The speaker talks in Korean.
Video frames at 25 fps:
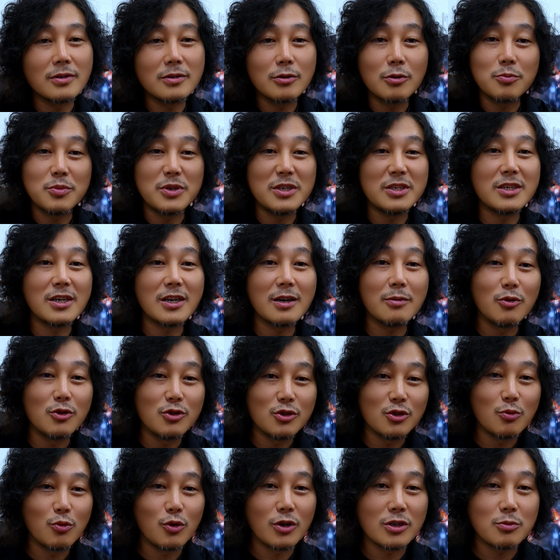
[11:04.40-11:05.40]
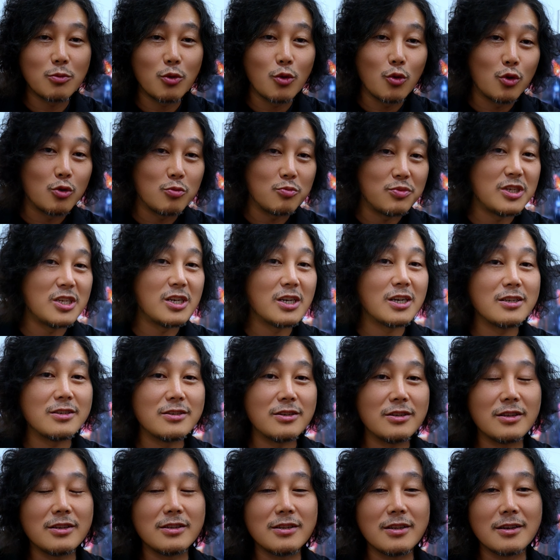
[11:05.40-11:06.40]
저 비자가 뭔지도 모르죠. 몽골은 비자가
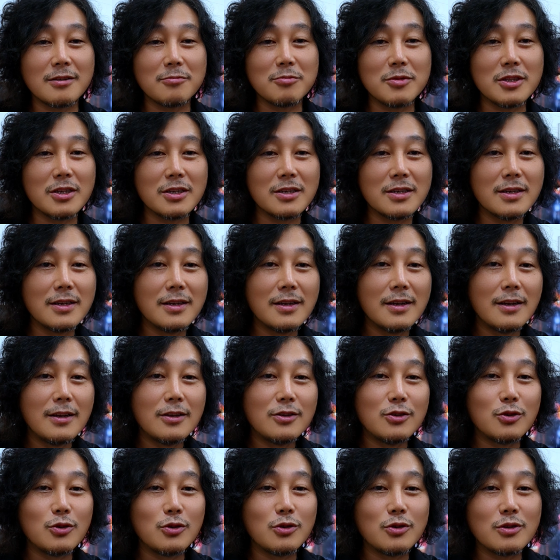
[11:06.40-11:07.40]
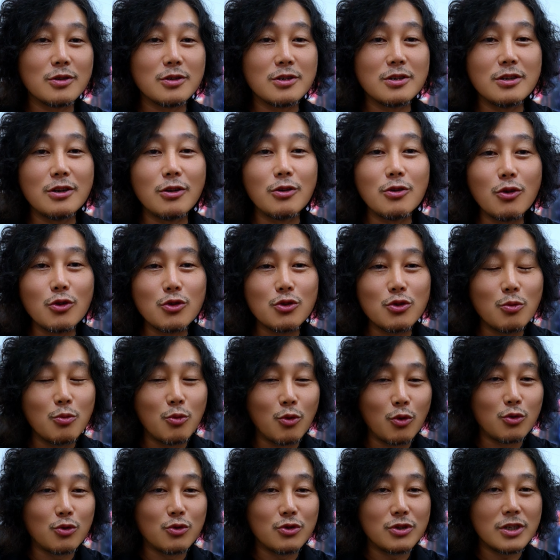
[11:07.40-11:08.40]
있어야 되는 나라입니다. 저는 그런 것도
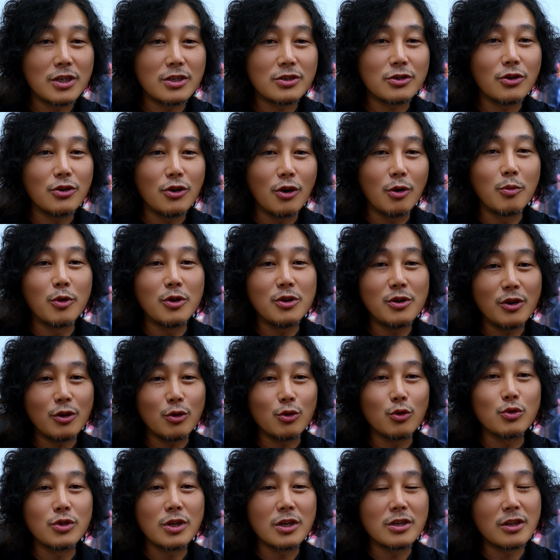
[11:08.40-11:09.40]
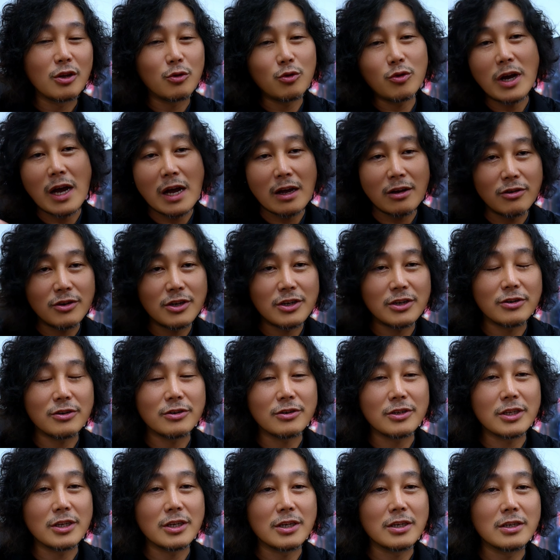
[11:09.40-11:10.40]
모른 채 저희 어머니와 여동생을 데리고 간
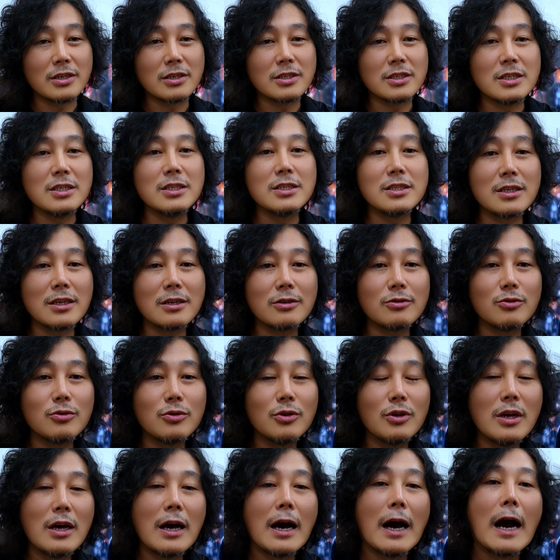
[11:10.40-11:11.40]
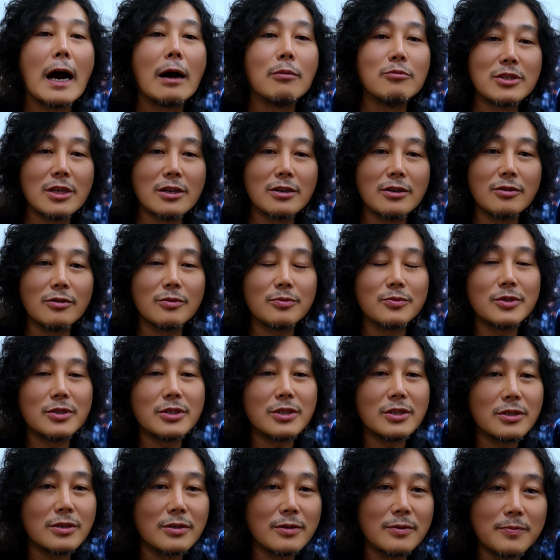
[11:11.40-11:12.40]
거예요. 그냥 진짜로 아무 생각
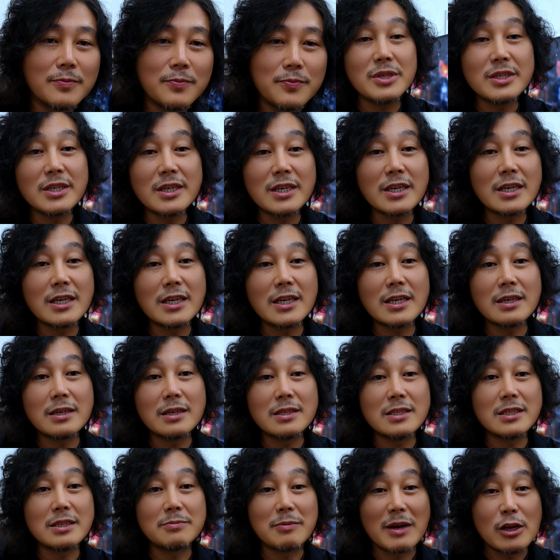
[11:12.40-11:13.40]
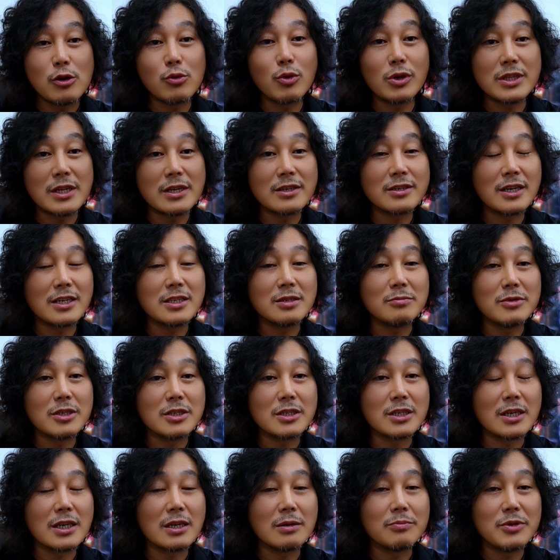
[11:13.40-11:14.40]
없이 비자가 이제 만료가 될 거
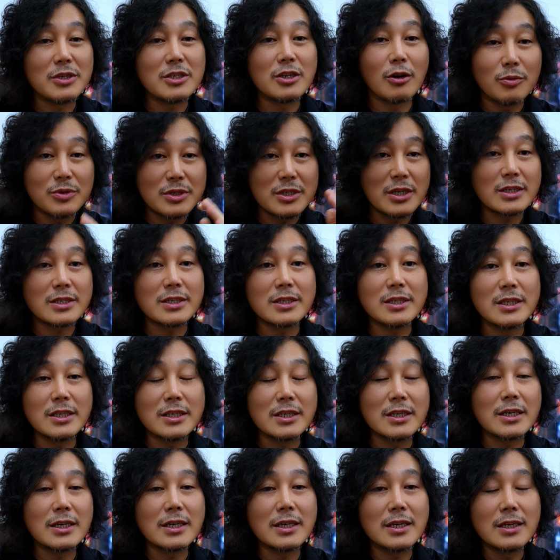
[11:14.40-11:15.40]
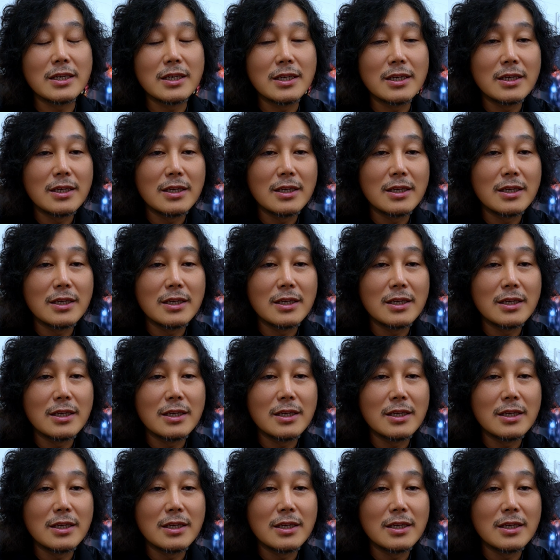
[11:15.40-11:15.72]
아닙니까? 비자 없이 갔으니까